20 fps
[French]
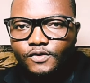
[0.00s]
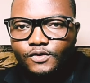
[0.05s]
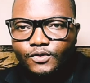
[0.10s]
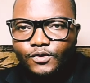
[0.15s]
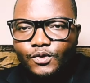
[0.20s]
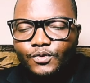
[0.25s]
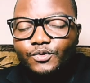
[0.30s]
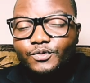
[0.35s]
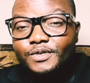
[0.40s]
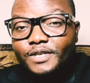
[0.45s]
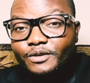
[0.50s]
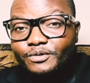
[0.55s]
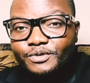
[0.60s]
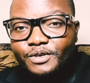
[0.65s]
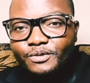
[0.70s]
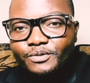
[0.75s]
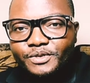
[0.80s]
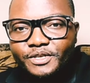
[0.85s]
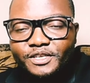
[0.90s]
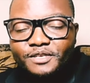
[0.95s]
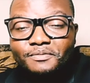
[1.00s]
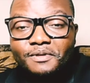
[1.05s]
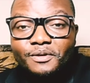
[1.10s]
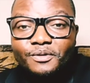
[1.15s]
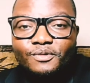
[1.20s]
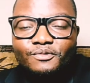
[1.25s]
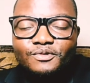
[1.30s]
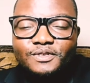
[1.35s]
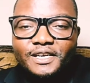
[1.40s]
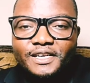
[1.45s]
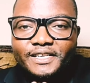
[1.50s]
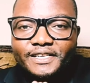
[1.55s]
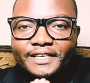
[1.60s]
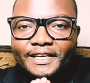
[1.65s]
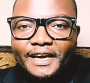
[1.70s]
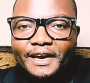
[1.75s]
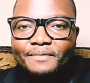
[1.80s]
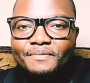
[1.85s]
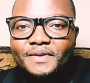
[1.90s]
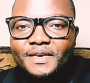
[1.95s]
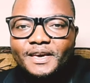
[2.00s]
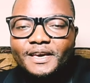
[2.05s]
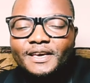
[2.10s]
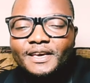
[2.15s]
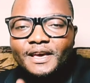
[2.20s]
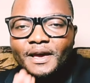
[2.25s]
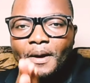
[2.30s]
Coucou, salut, salut, j'espère que vous allez très bien.